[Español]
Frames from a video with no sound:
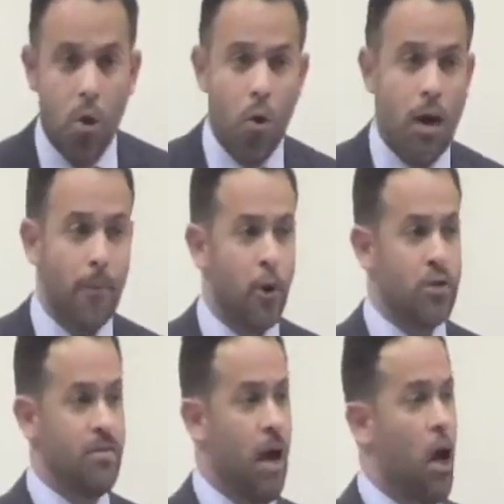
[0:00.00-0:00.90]
un
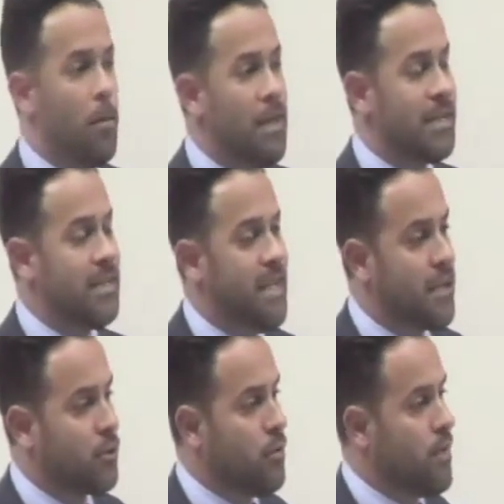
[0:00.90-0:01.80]
aproximado de
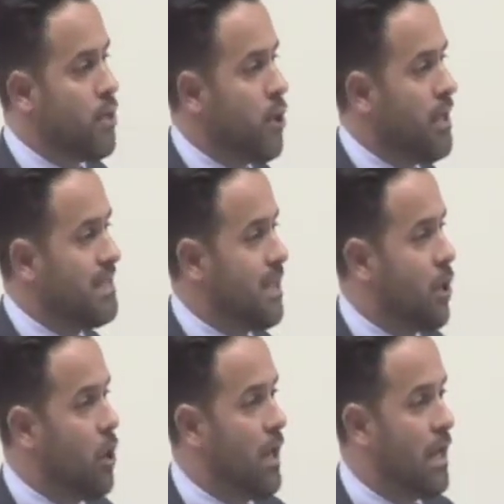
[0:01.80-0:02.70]
1.500 millones de
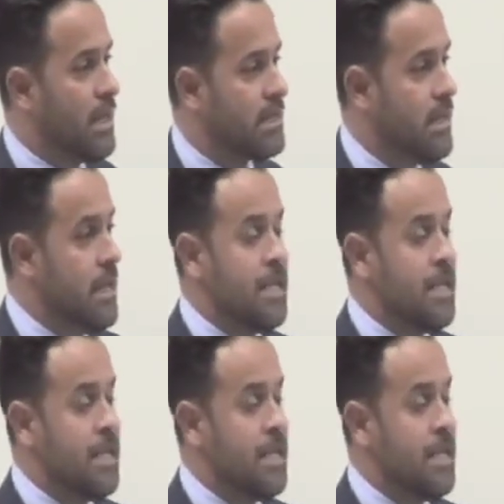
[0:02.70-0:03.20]
dólares.